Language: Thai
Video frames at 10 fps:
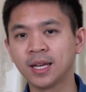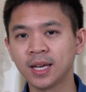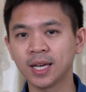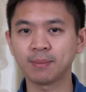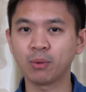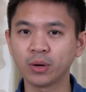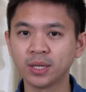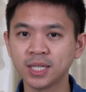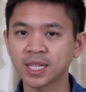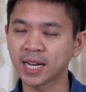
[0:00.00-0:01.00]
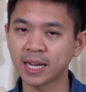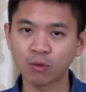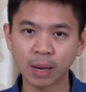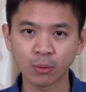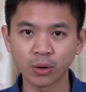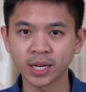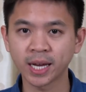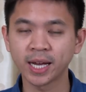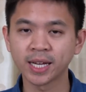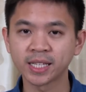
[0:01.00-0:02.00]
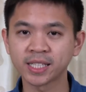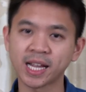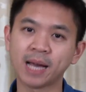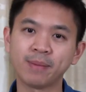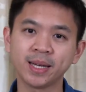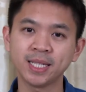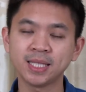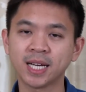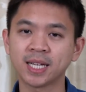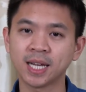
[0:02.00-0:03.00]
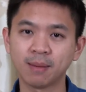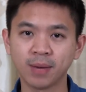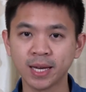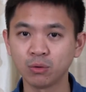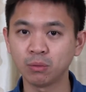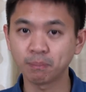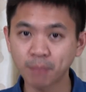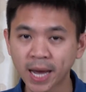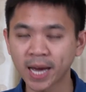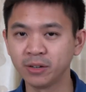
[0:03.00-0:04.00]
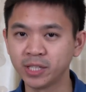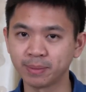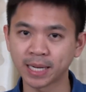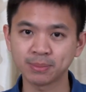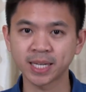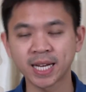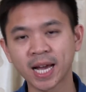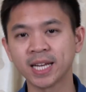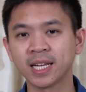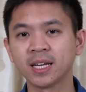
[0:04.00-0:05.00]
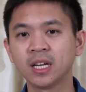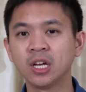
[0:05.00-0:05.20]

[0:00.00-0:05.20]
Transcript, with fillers: เหตุผลที่ทนายความคนนี้สามารถที่จะทำให้คุณป้ารู้สึกประทับใจได้เนี่ย